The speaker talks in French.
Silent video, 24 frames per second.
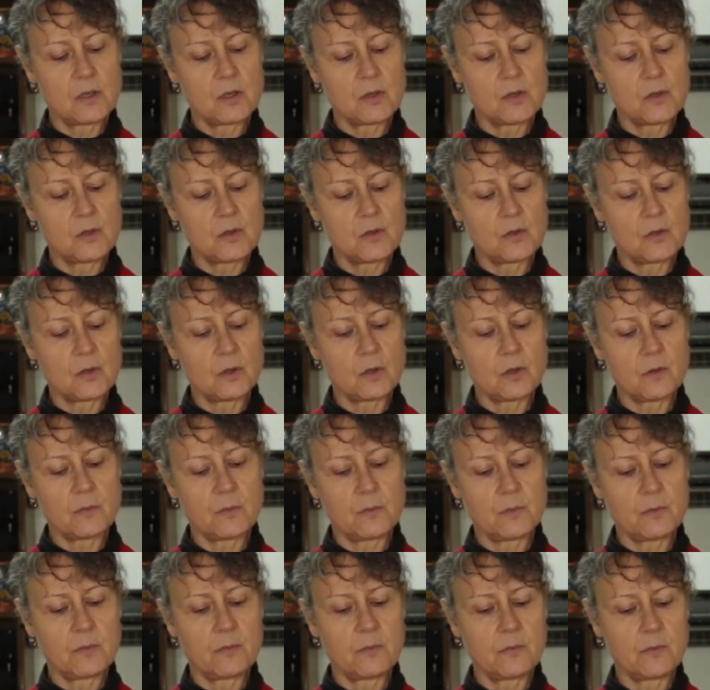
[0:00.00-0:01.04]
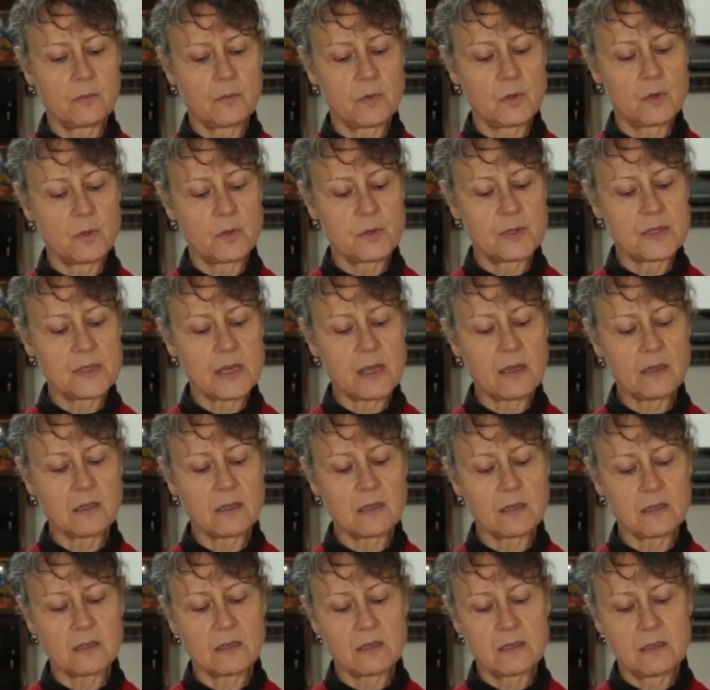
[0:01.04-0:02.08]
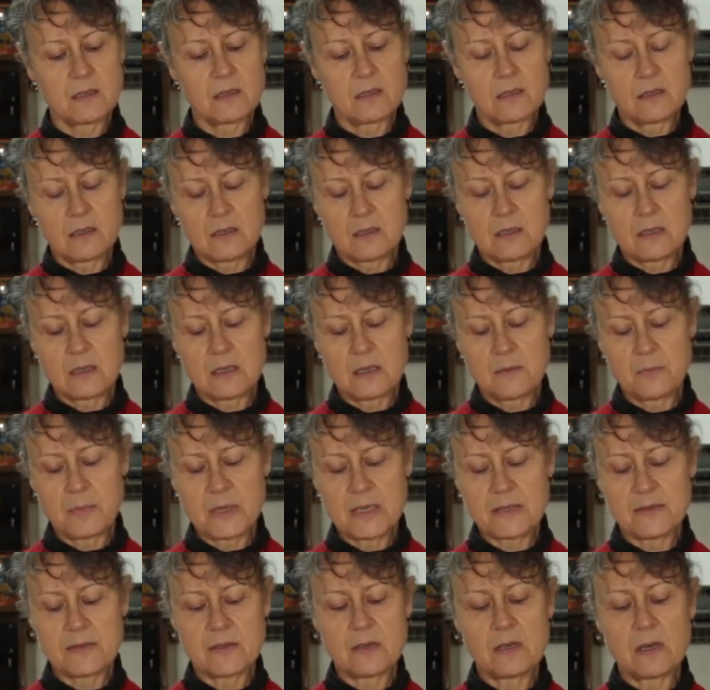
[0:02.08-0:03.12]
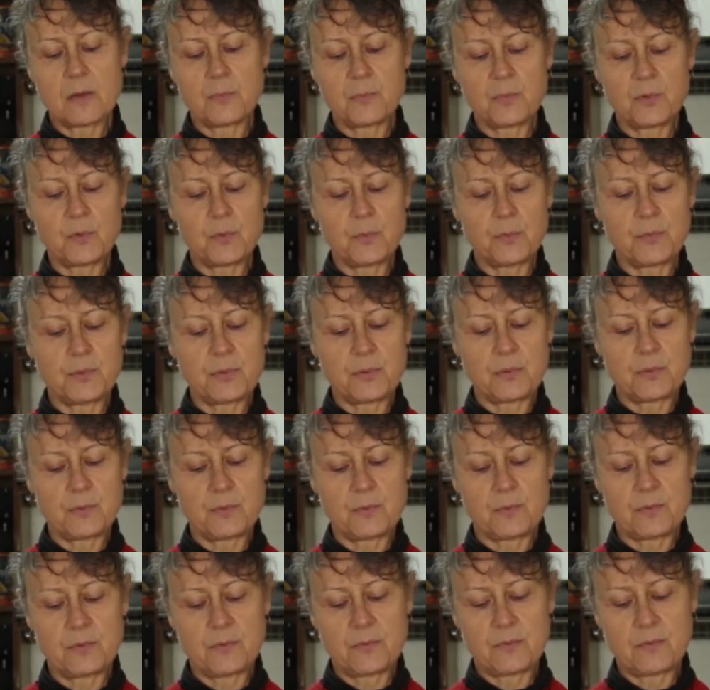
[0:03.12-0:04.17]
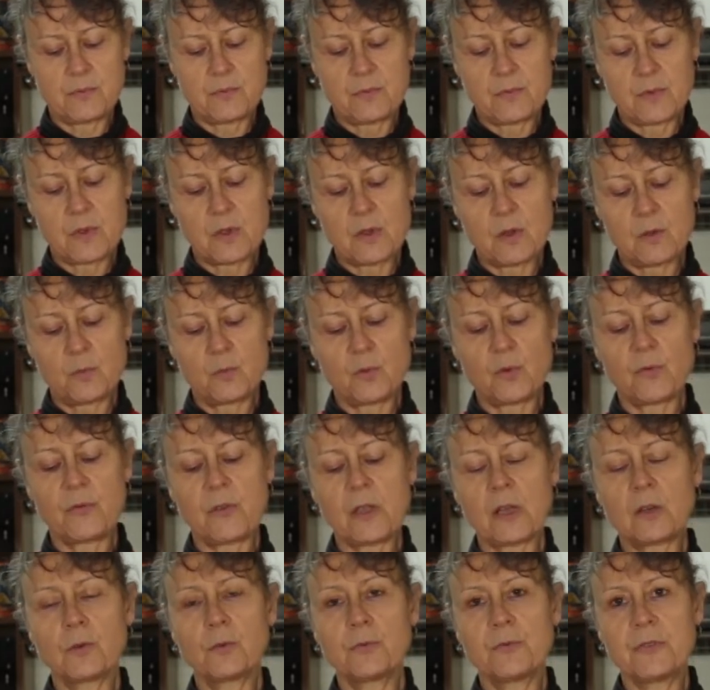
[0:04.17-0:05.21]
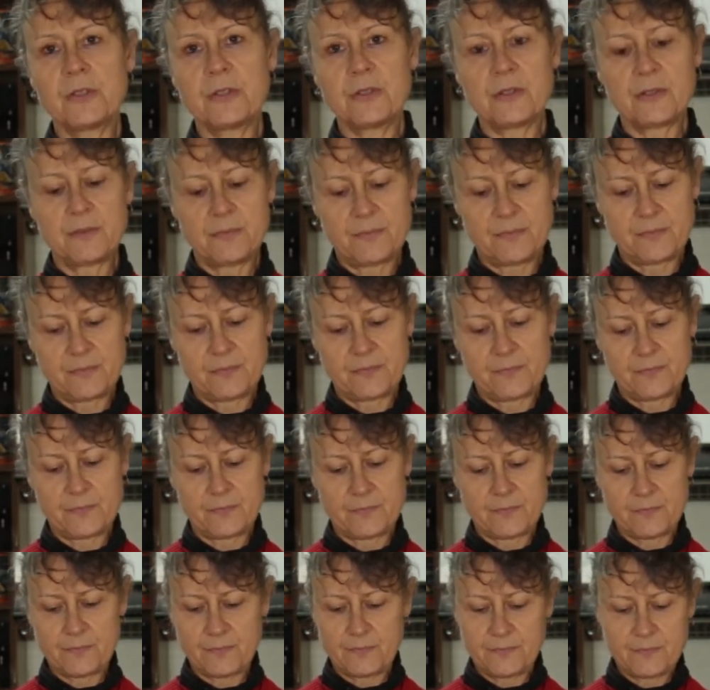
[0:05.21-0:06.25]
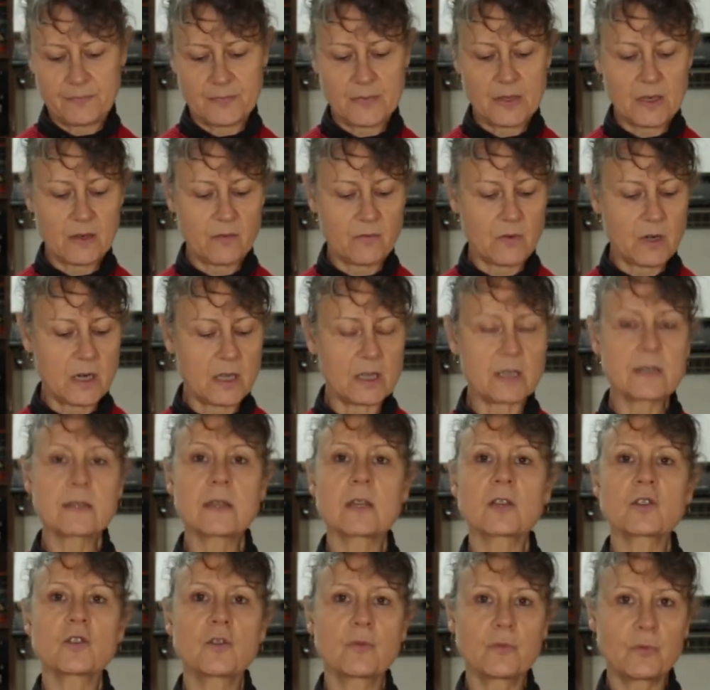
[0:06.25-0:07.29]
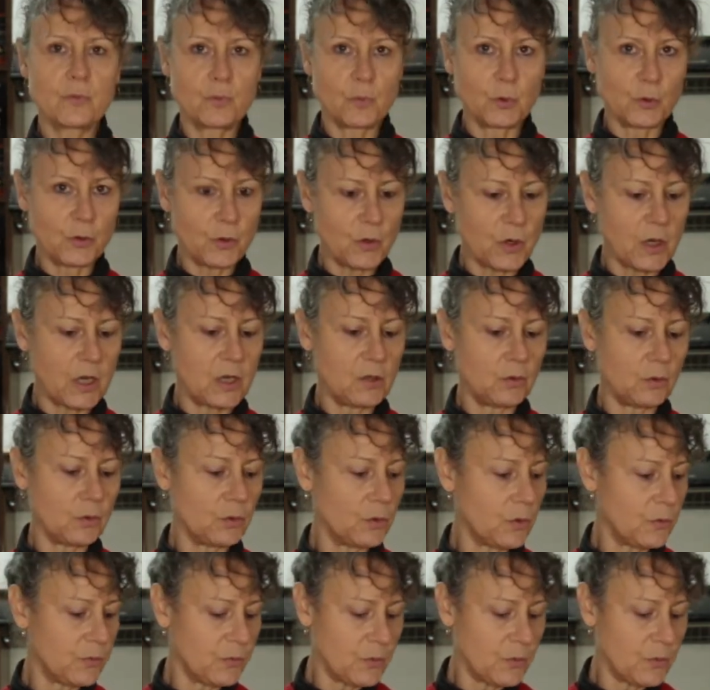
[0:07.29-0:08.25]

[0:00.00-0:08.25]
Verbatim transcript: sur le sac et placer la pompe pour faire le vide. Voilà, ça je vous montrerai une autre